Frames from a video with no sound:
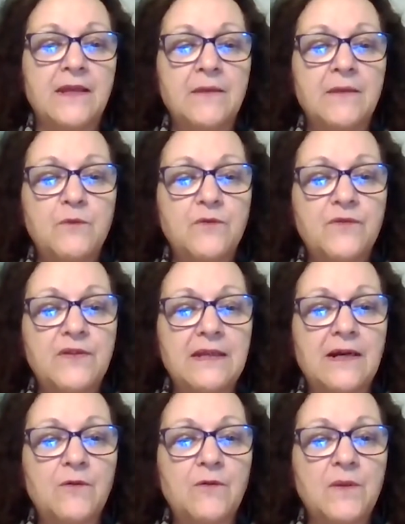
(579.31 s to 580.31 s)
E por
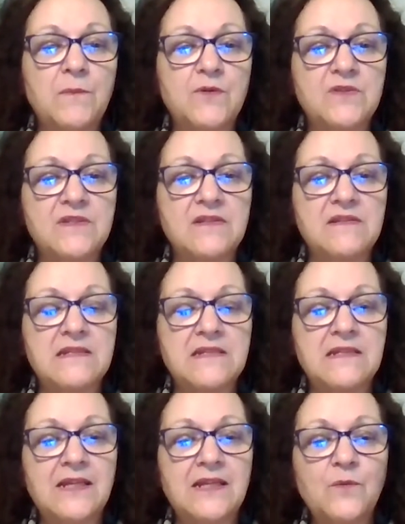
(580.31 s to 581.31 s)
final, em
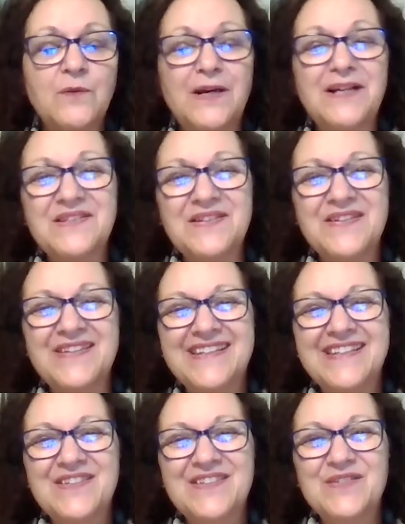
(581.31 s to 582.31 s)
1864,
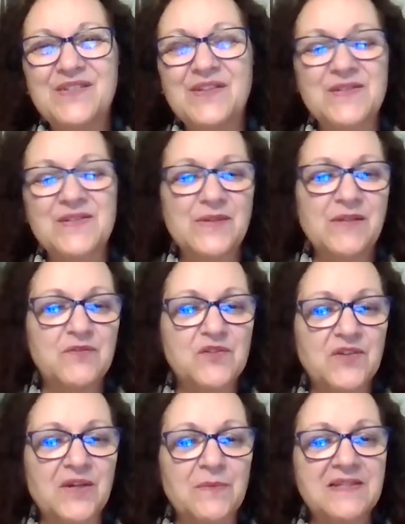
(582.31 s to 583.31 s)
o nosso livro
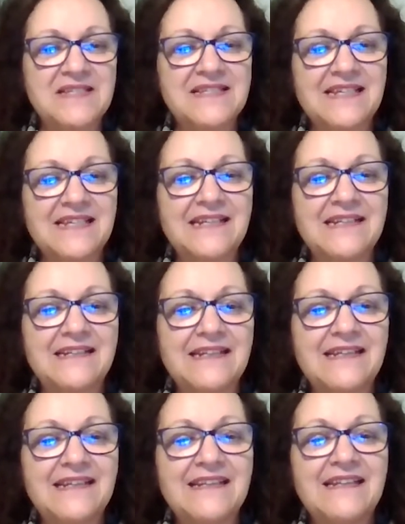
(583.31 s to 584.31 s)
de cabeceira,
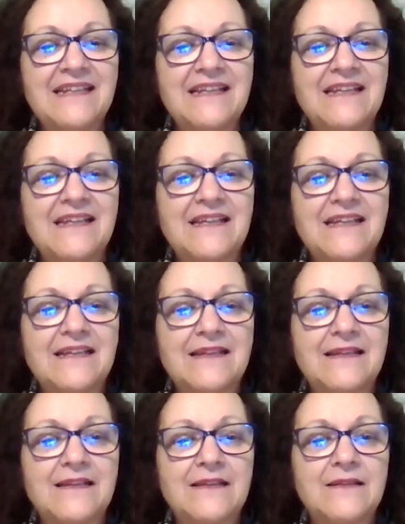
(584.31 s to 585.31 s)
né,
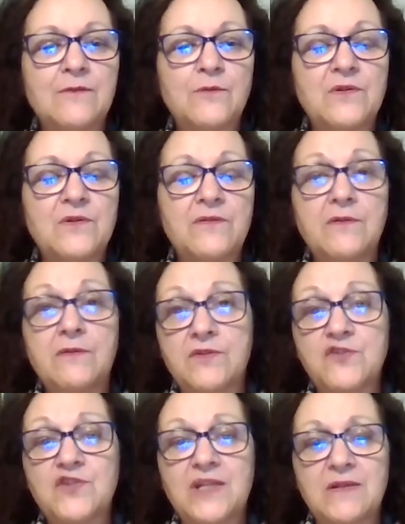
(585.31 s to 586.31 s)
é, o
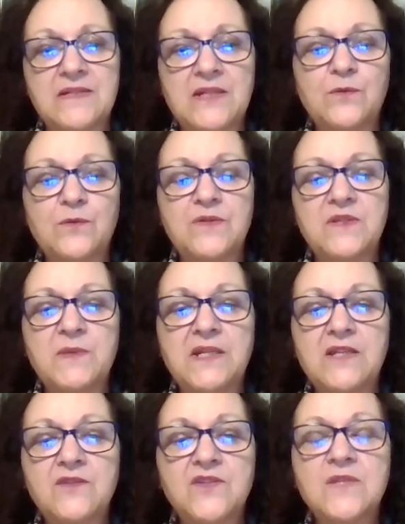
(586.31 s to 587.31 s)
Evangelho segundo o
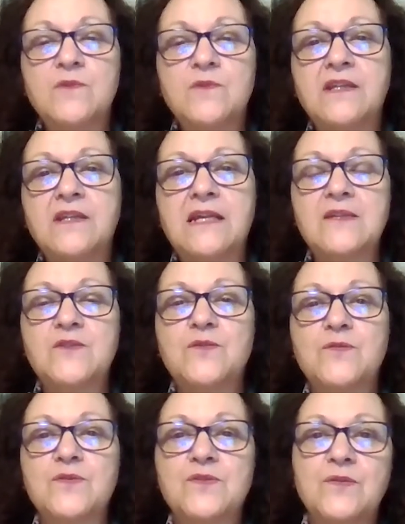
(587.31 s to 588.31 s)
Espiritismo, que tem
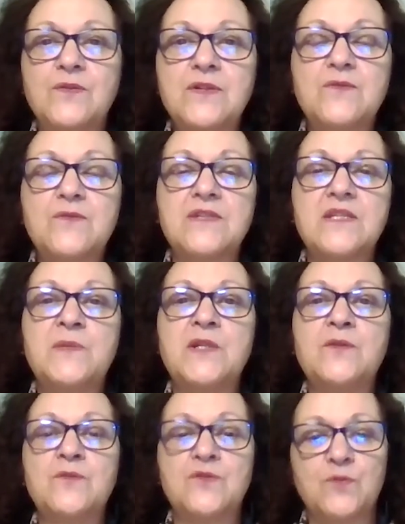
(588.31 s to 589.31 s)
instruções dos
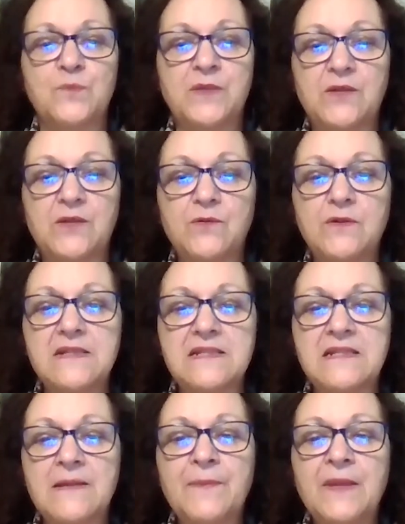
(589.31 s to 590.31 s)
espíritos superiores,